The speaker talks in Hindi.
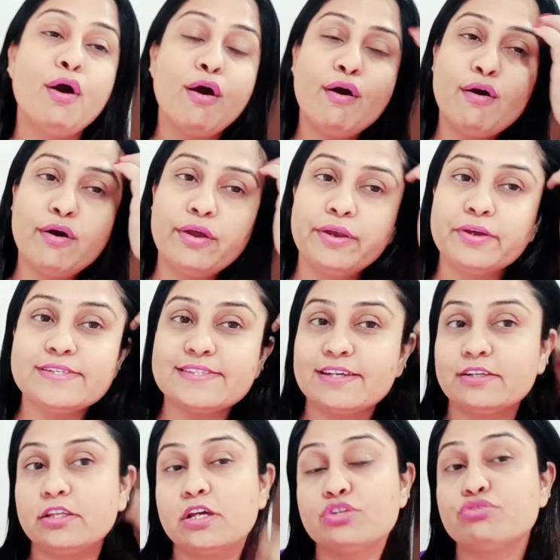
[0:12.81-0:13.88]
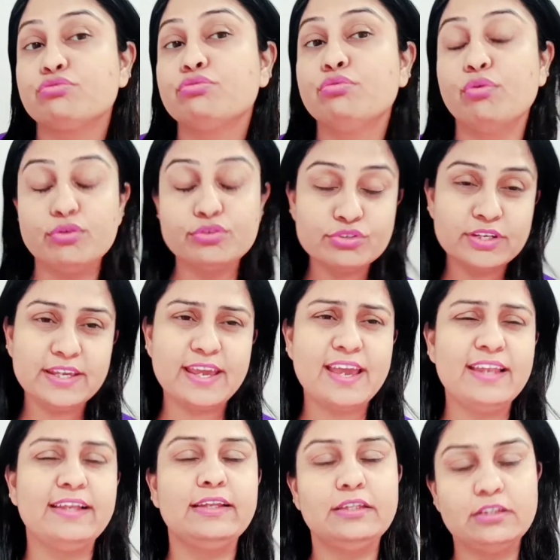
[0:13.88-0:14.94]
और uh, सर्दियाँ शुरू हो चुकी है
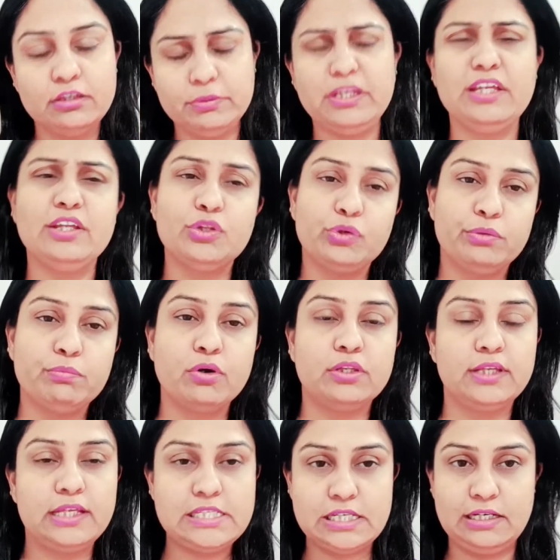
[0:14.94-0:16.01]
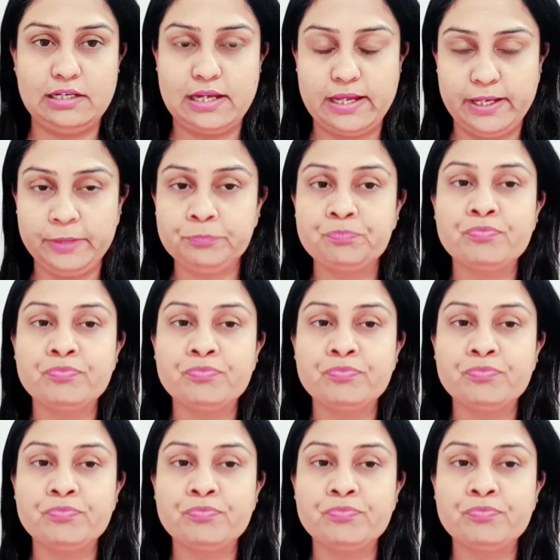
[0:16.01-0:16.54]
लेकिन इतनी भी नहीं है थोड़ी बहुत है चल रहा है